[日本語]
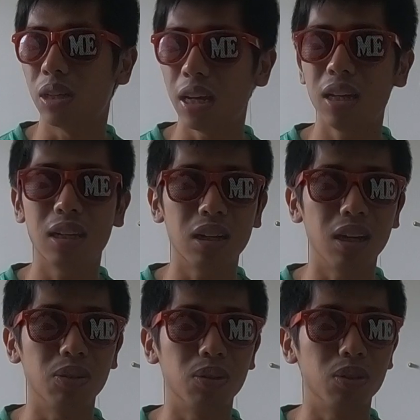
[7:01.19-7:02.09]
ね
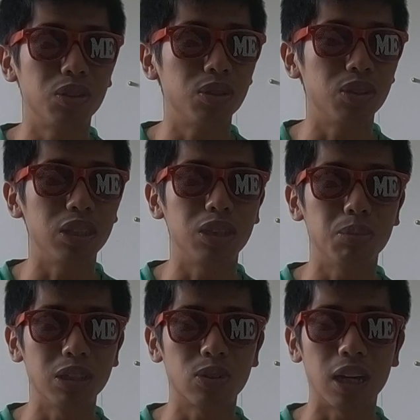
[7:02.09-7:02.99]
あの中止し
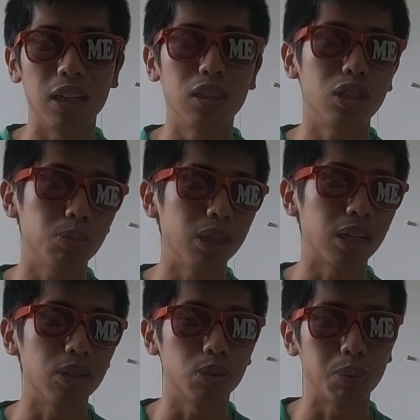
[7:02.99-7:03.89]
ますとか延期します
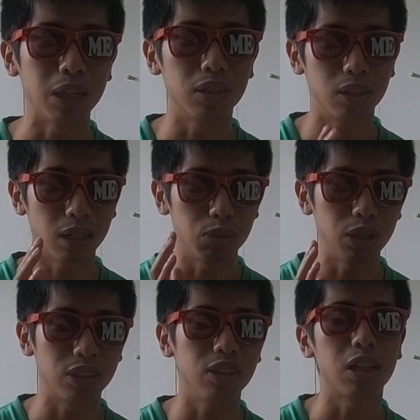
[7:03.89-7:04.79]
あのばあの
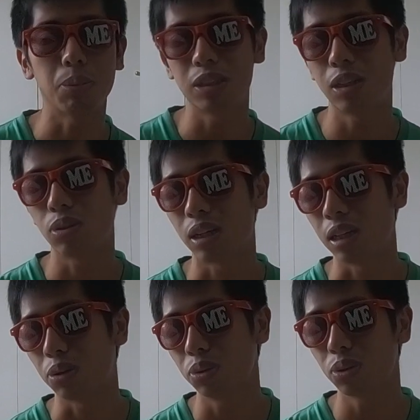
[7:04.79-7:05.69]
フェスには出ませんとか
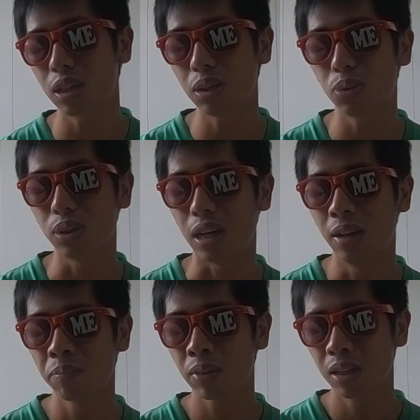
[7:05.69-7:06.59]
ねほんと結構な
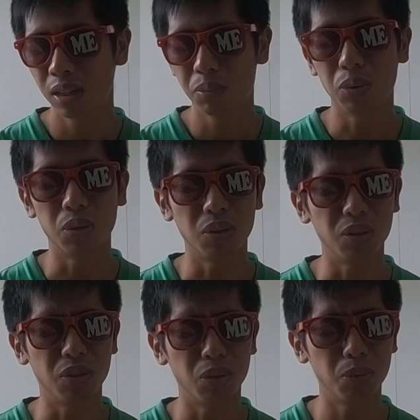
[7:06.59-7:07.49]

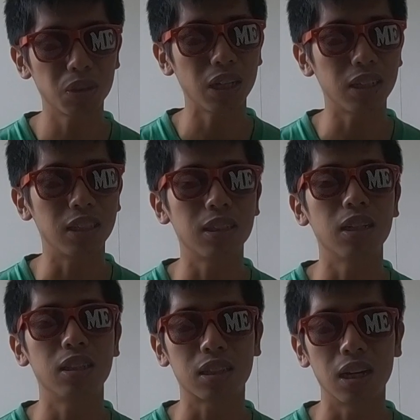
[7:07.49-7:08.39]
もう重たい決
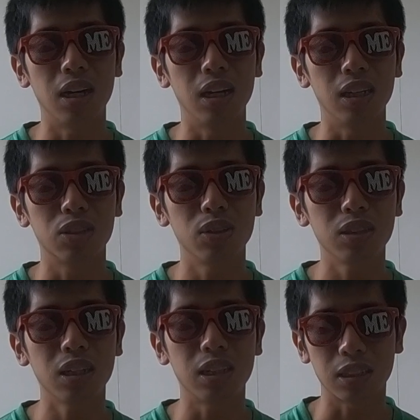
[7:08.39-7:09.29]
断ですからそれに
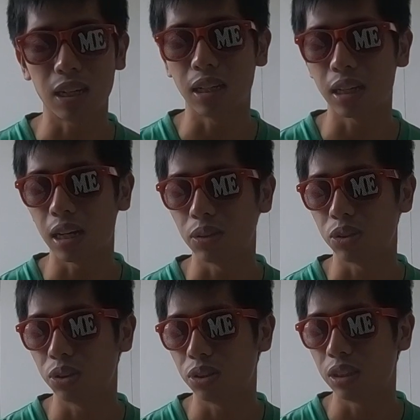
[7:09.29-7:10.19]
対してさなんかあの
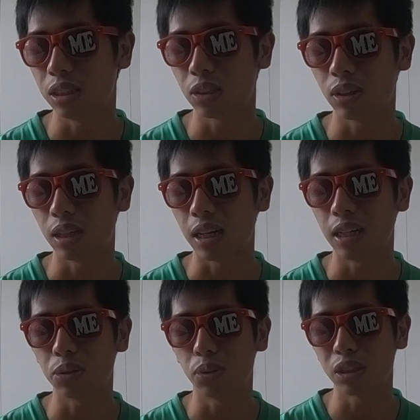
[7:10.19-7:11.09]
中止してくれてあり
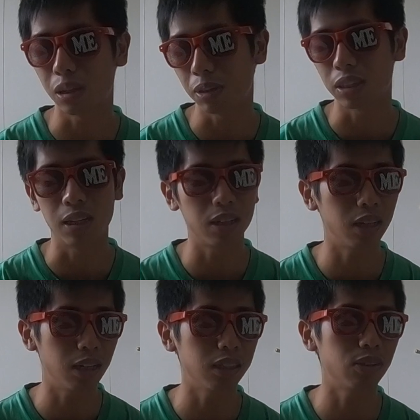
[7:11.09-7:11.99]
がとうございます
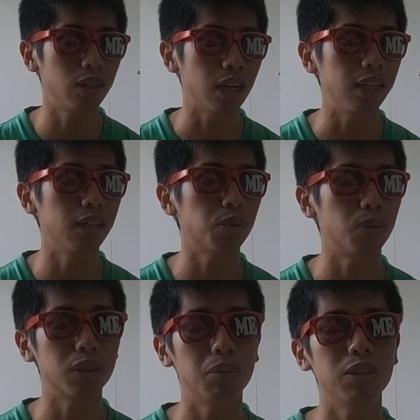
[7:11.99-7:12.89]
英断してくれてありがとう
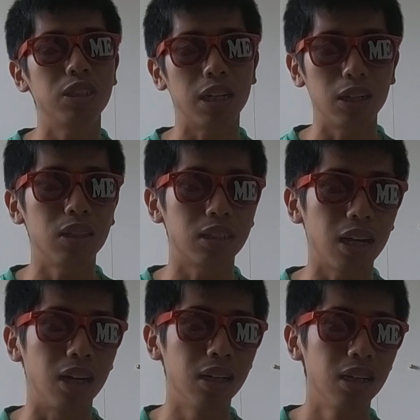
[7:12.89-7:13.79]
ございますじゃなくて
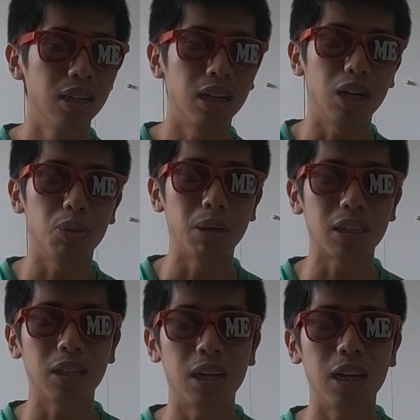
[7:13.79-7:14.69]
さあのま
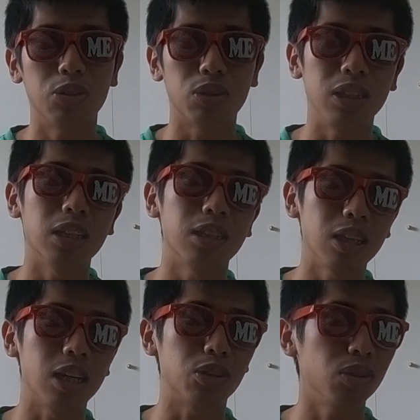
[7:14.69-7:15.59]
た出られるといいですねっ
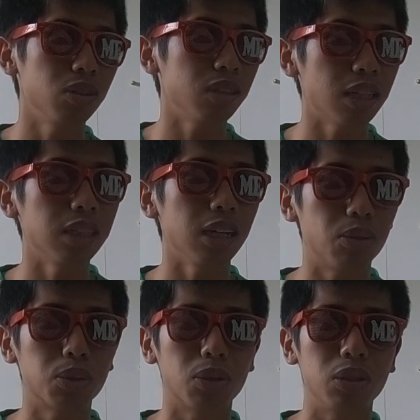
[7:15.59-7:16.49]
てそういったね
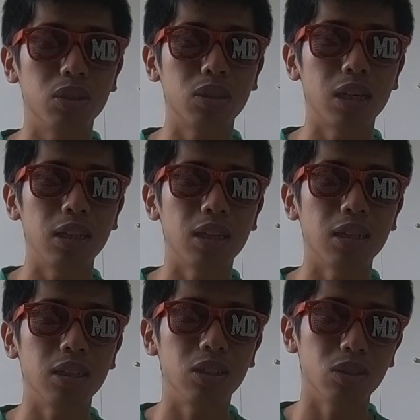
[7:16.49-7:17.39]
ことを言っていた
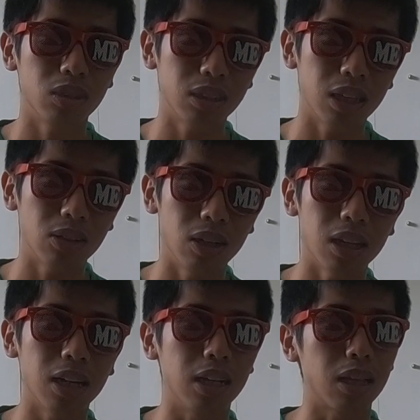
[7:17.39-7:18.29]
言ってくれ
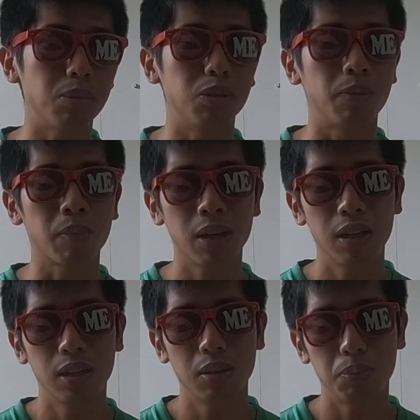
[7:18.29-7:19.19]
たらね多分
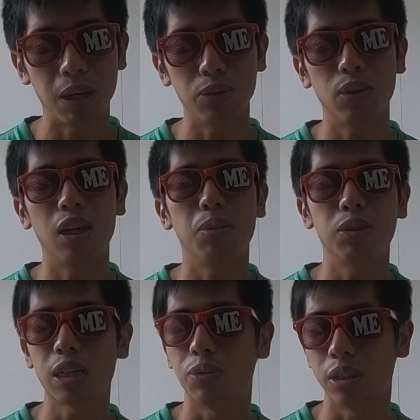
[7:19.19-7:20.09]
バンド側
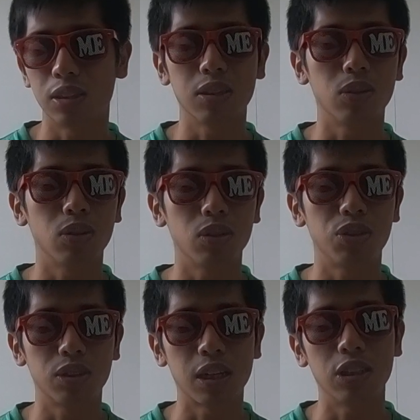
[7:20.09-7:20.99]
もさフェスの
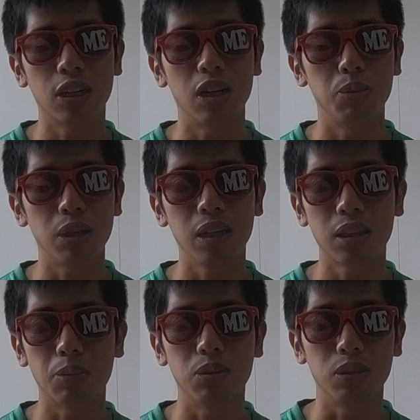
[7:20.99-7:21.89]
主催者側もね
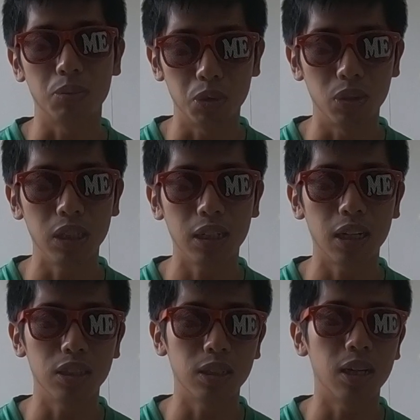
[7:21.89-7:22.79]
多分もういい
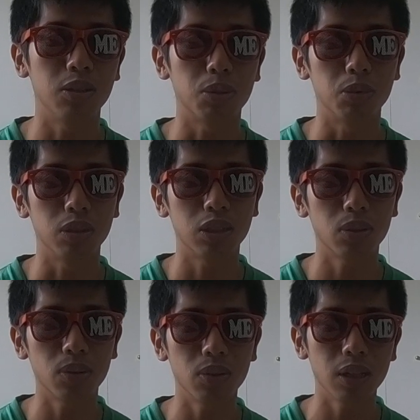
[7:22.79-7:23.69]
感じになれると思うんで
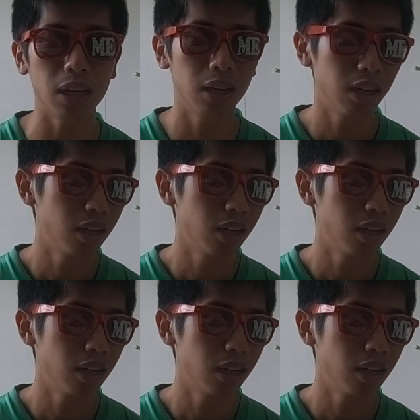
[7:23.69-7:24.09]
そこをね